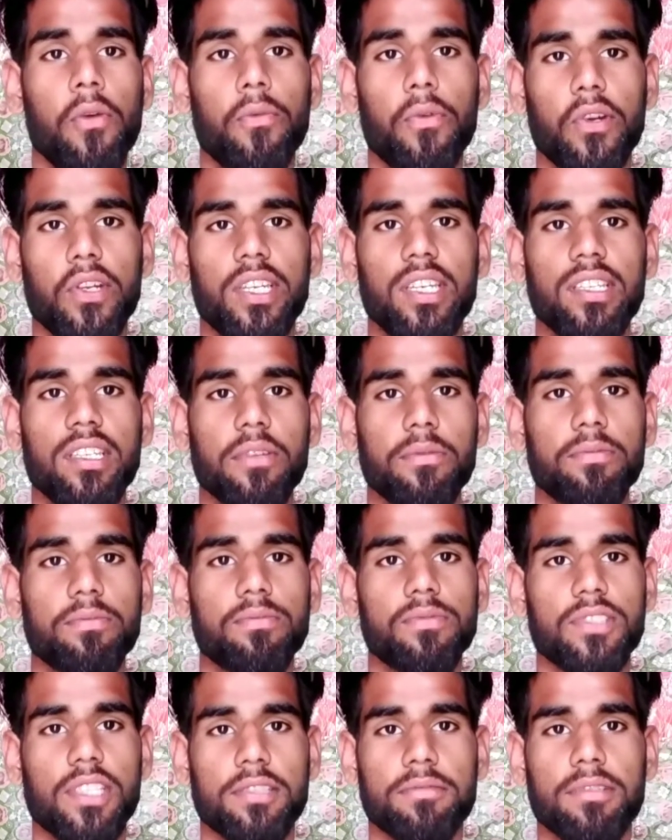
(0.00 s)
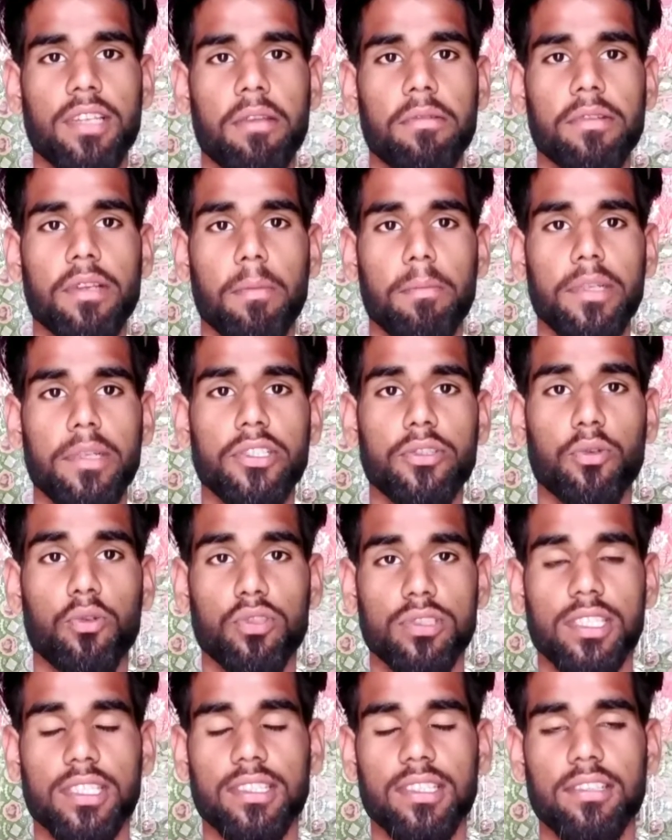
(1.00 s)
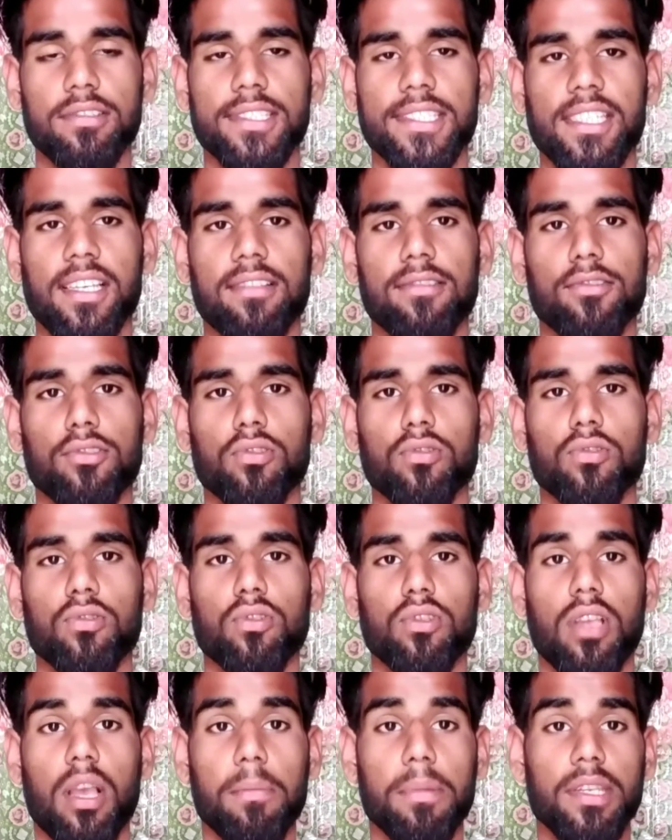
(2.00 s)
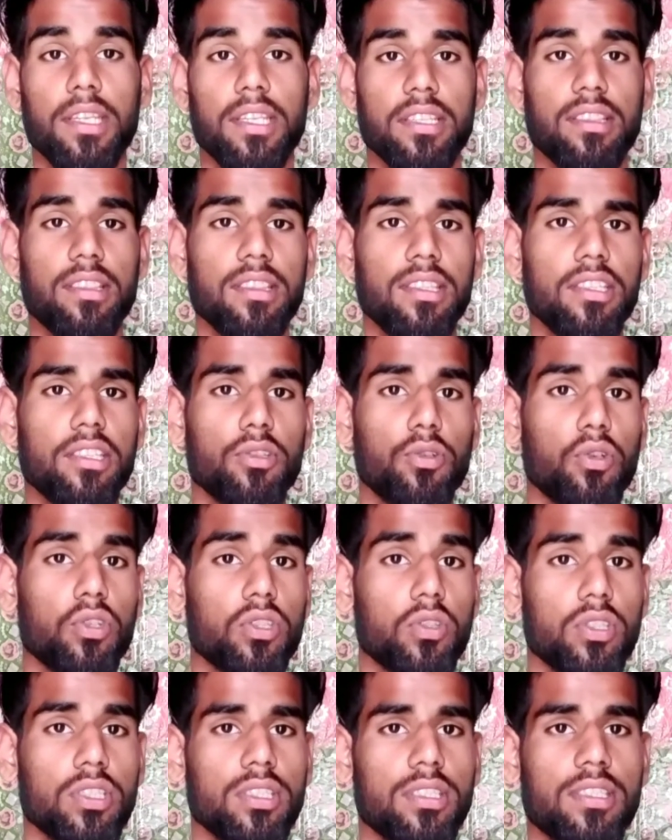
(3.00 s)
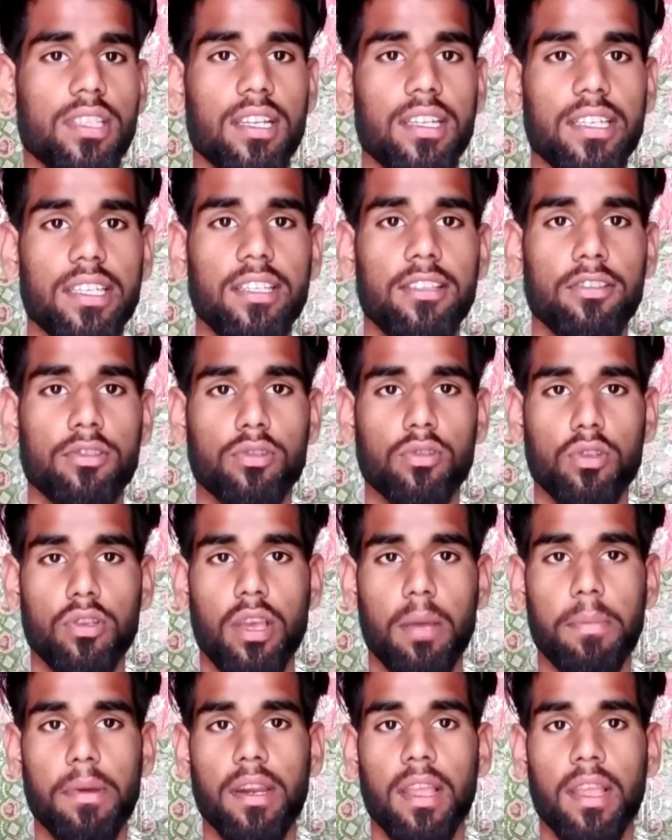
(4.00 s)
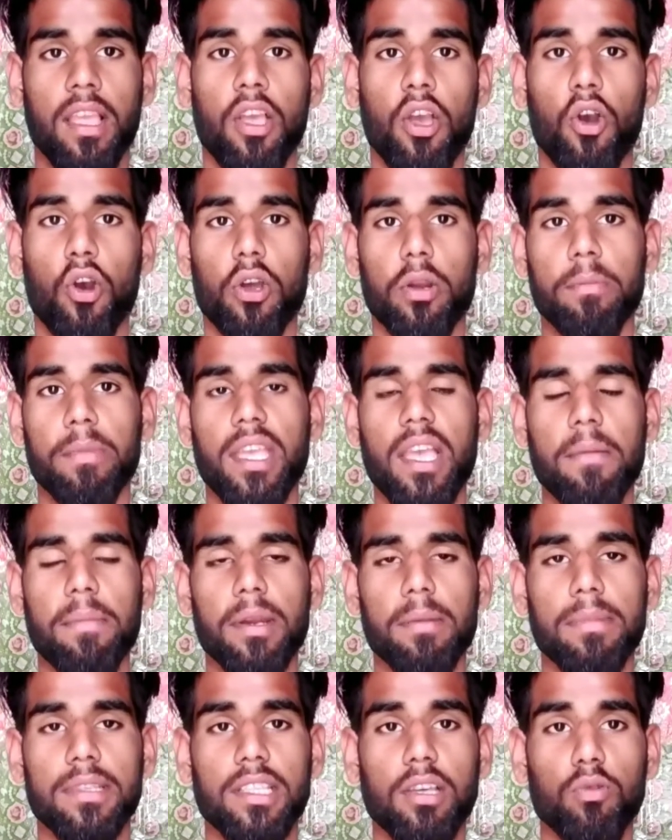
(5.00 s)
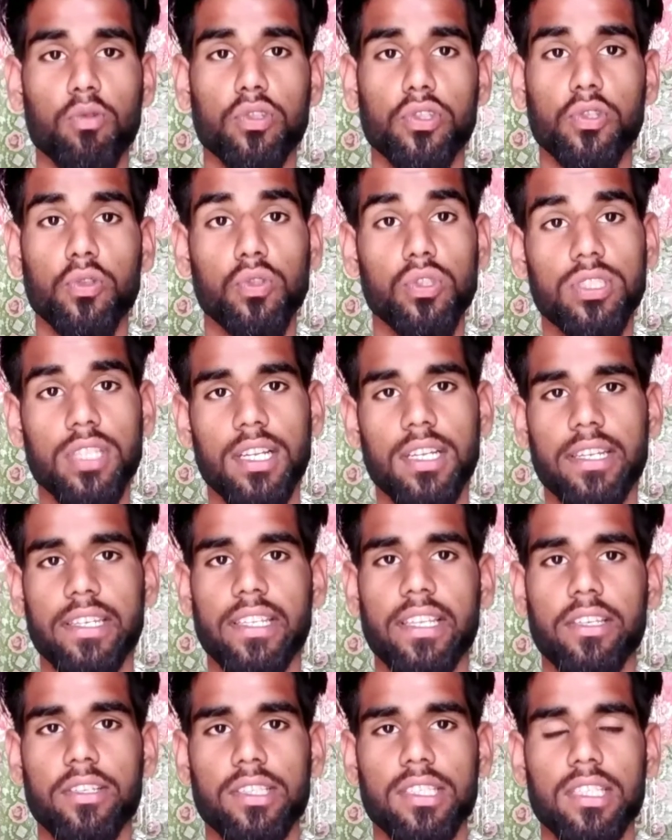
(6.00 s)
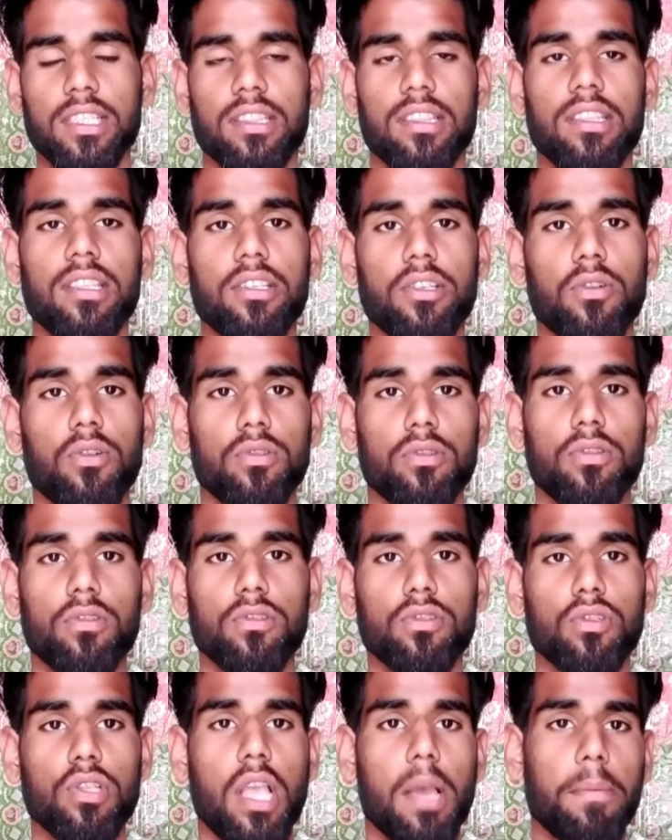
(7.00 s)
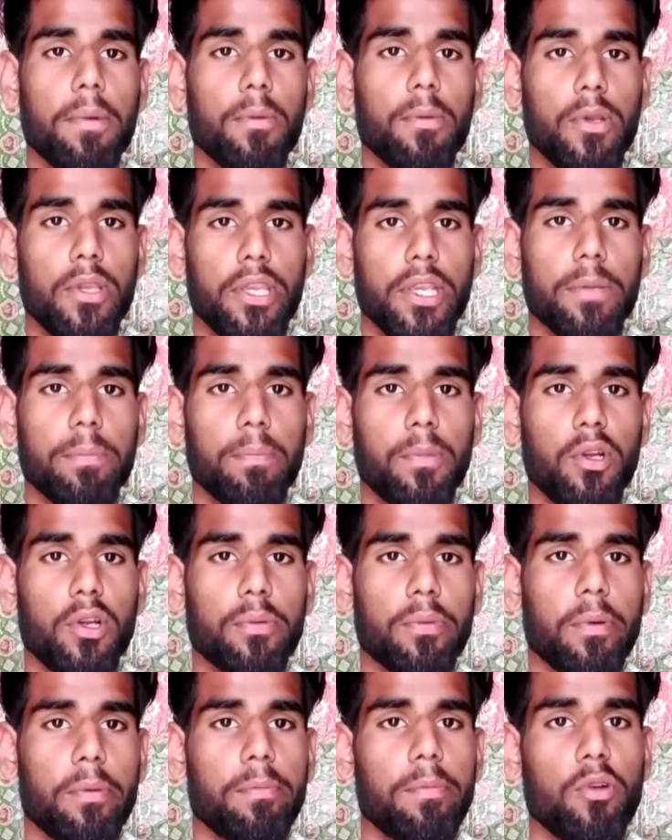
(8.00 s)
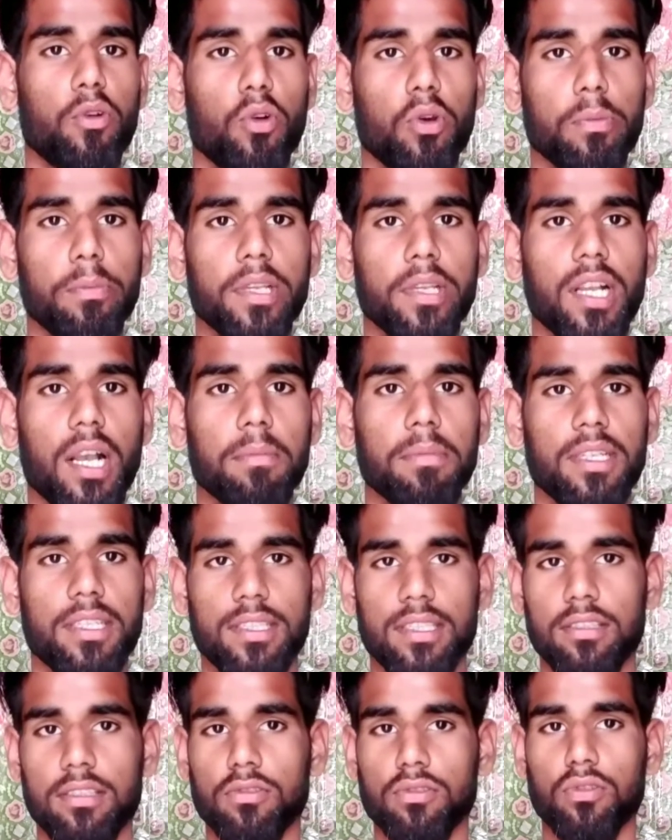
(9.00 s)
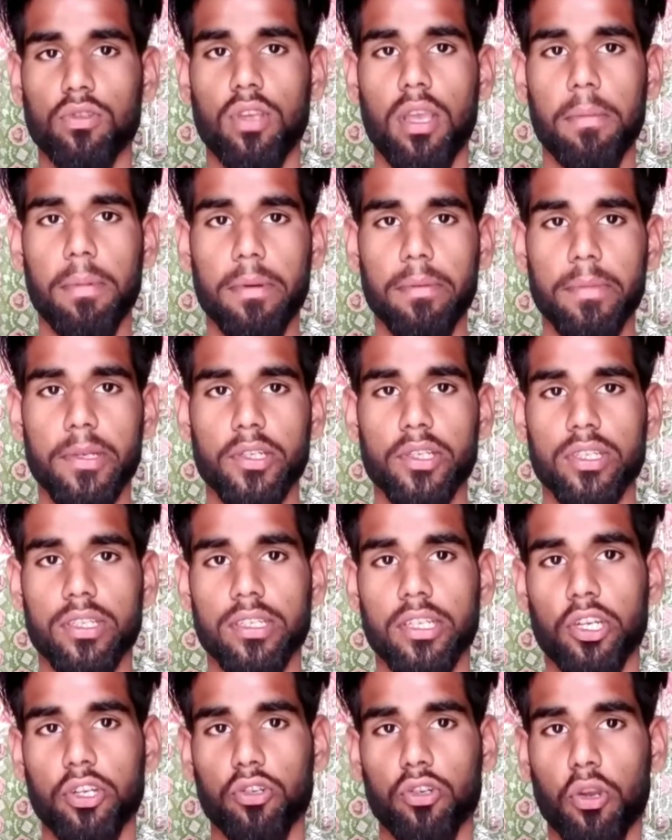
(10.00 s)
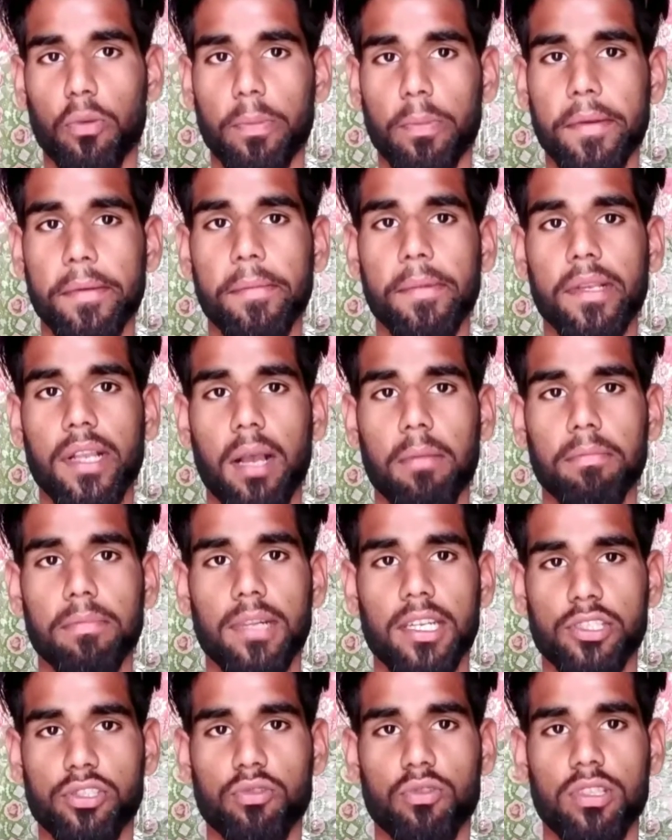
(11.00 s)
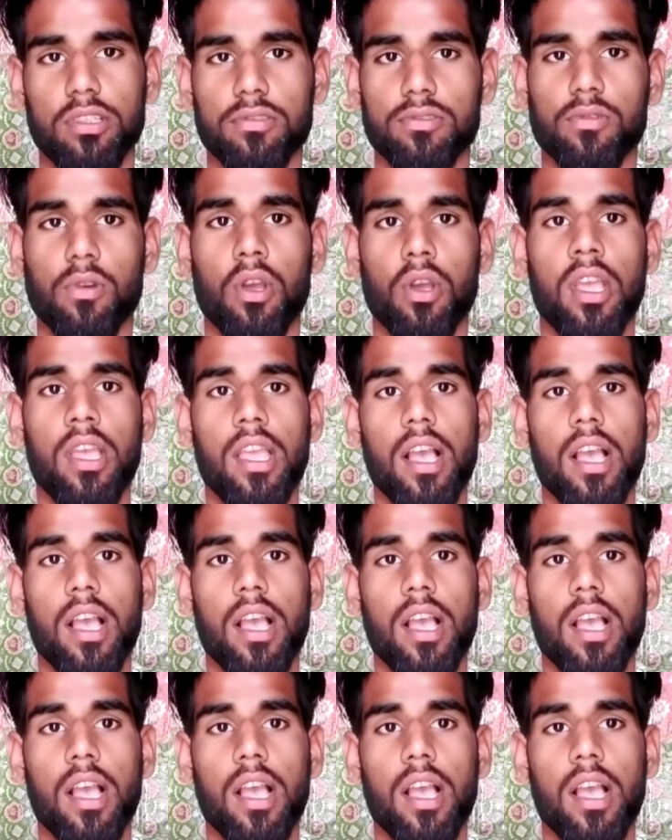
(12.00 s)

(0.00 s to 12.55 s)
फोर्टीन के सब्सक्राइबर कंप्लीट हो सकते हैं जी हाँ दोस्तों तो यहाँ पर इतनी ग्रोथ उनकी चल रही है दोस्तों यहाँ पर और मैं यहाँ पर बताऊँ क्यों चल रही है इनकी इतनी ग्रोथ दोस्तों यहाँ पर वो एक प्लेटफॉर्म पर और भी काम करते हैं दोस्तों यहाँ पर वे टिकटॉक पर भी काम कर चुके हैं दोस्तों